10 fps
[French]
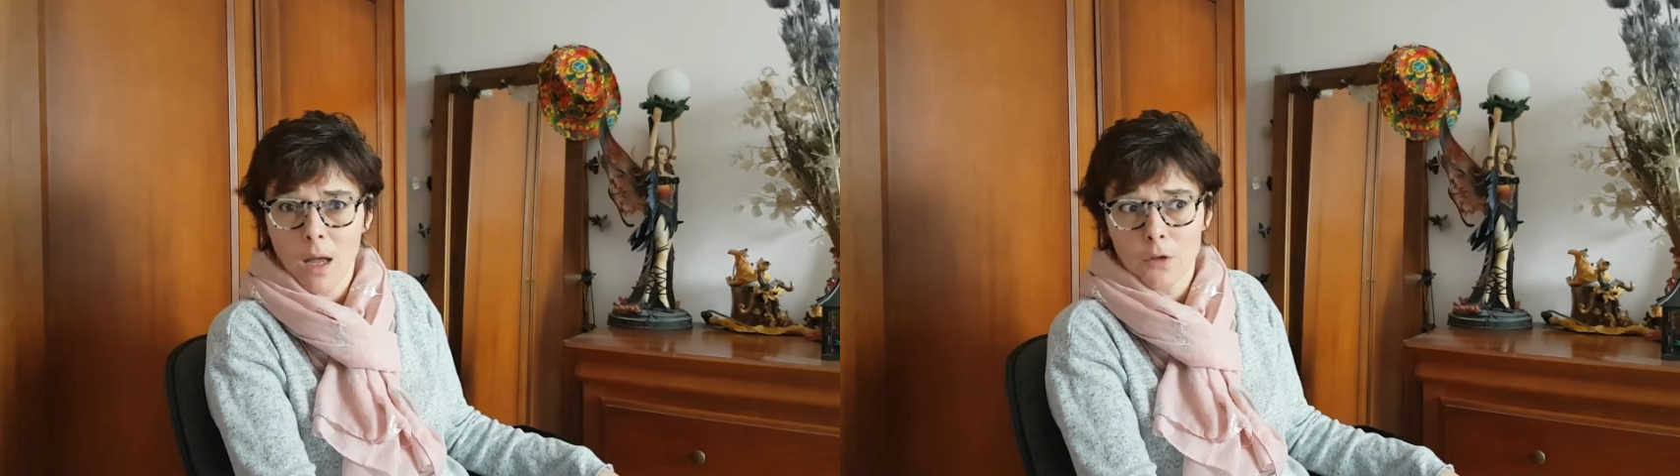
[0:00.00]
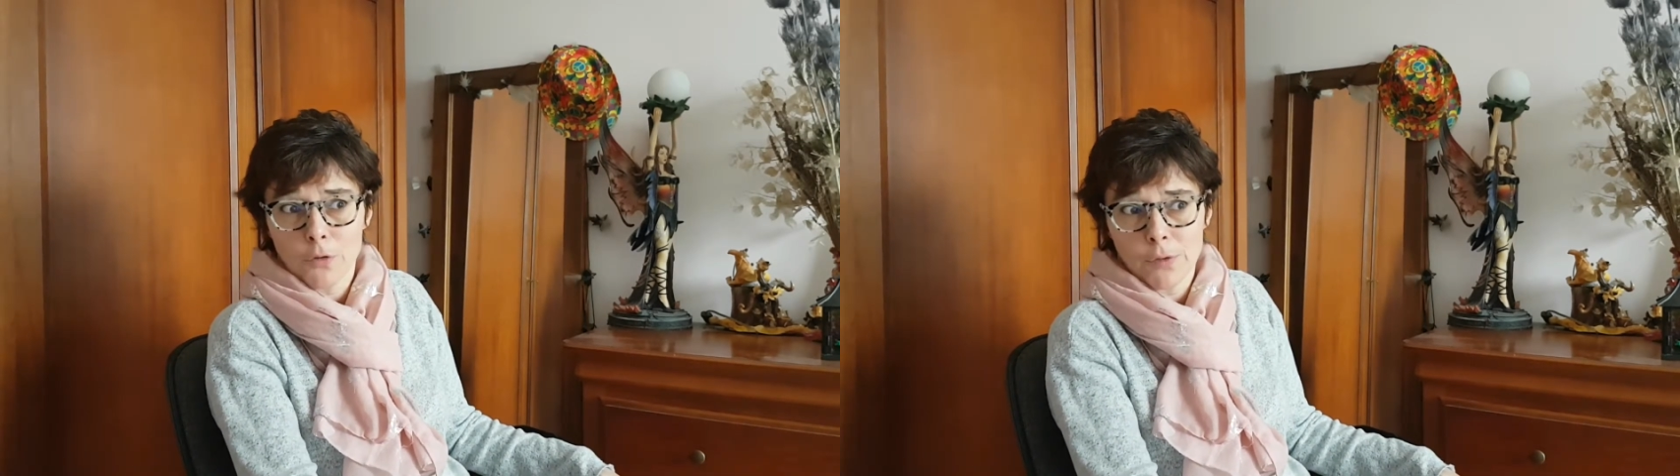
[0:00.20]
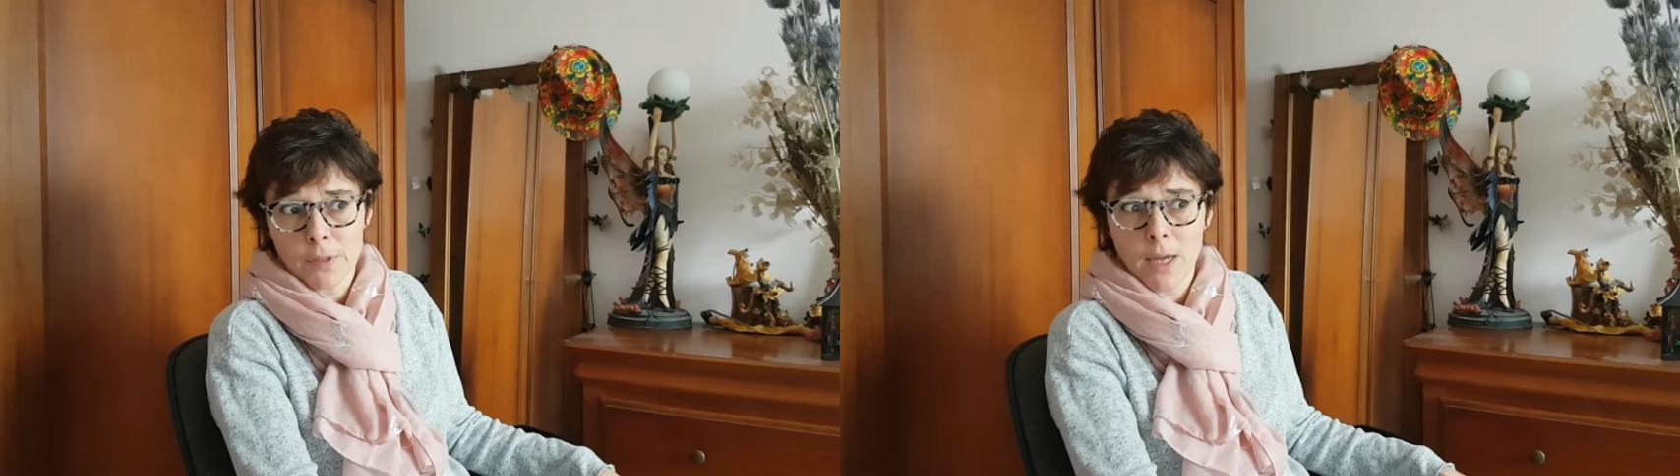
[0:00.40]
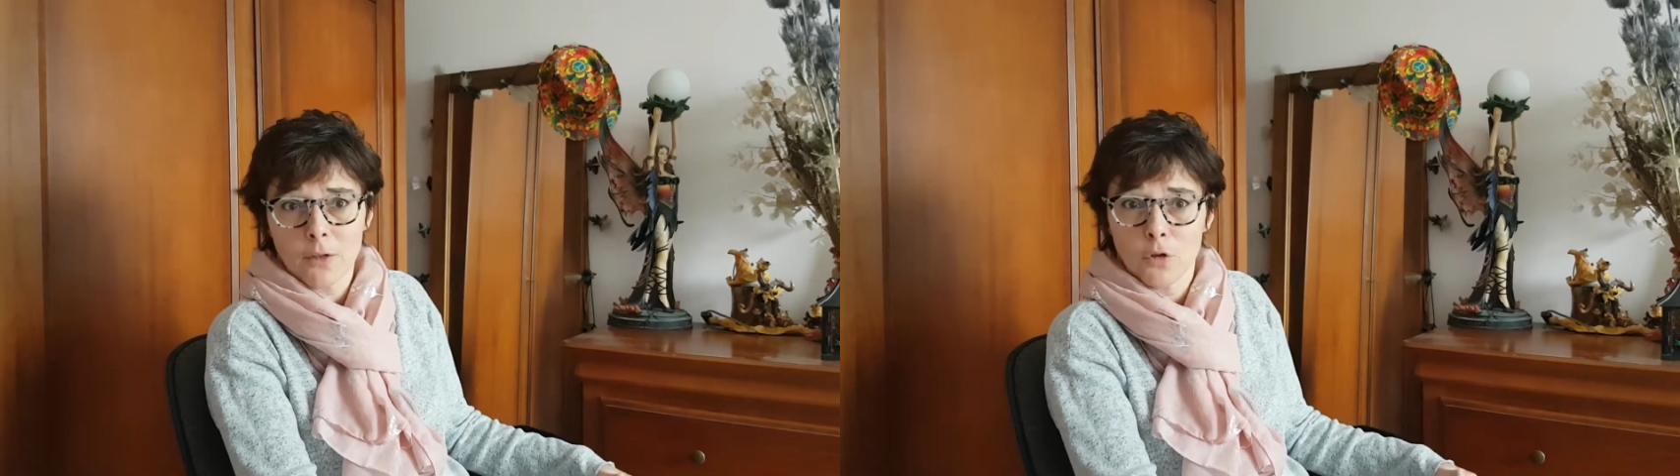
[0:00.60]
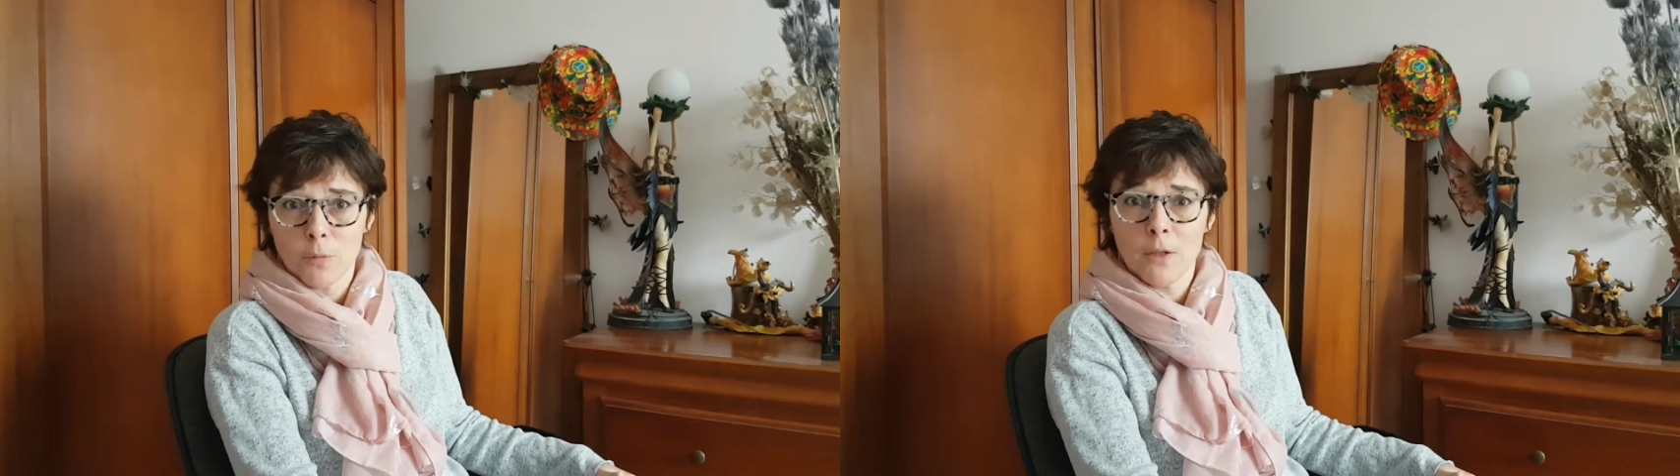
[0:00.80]
jusqu'à
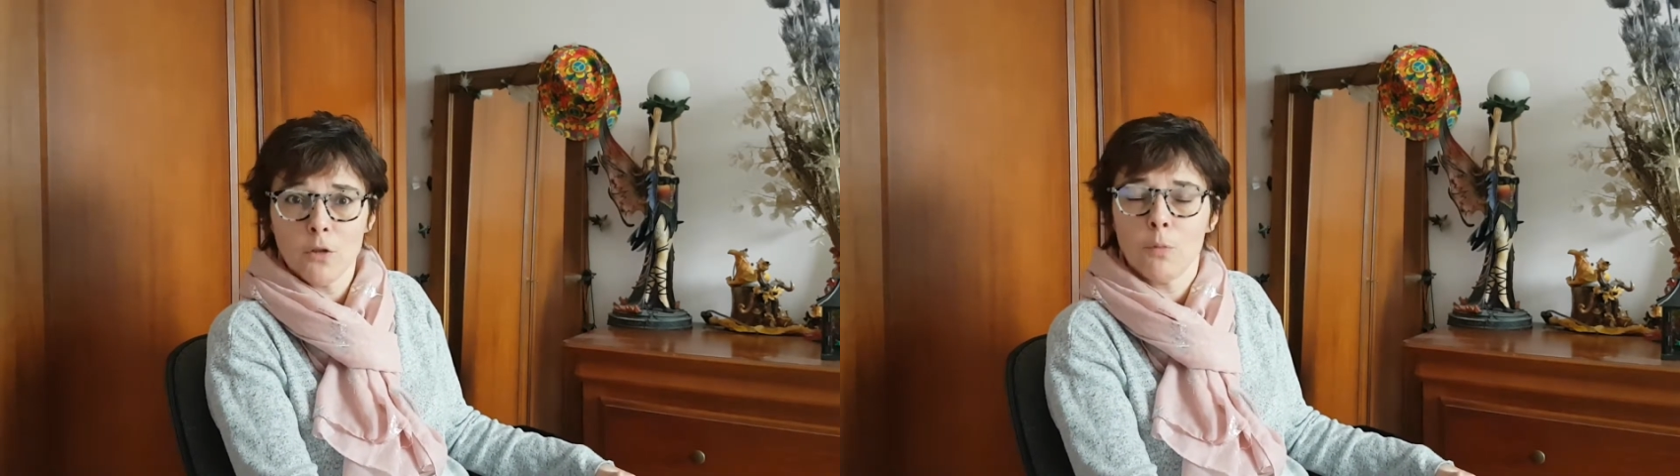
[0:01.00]
2 mètres de